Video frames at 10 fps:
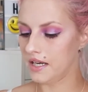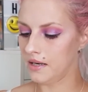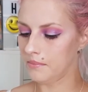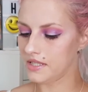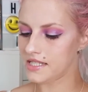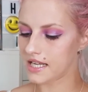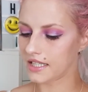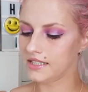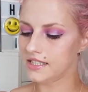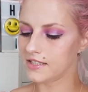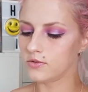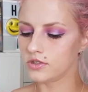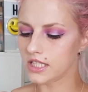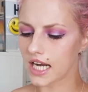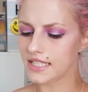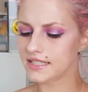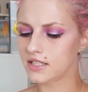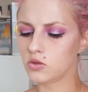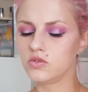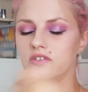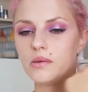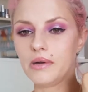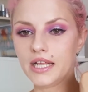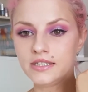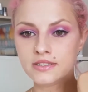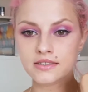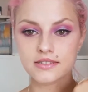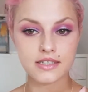ähm, ist da richtig gut. Da lässt sich gut verblenden.